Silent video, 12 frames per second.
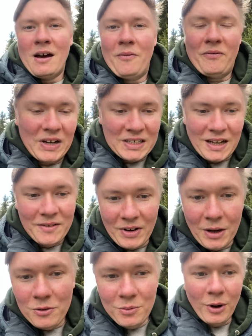Was einfach
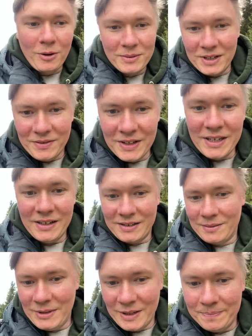überhaupt nicht wichtig ist
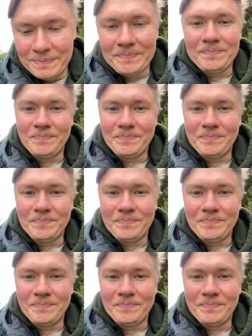im Leben.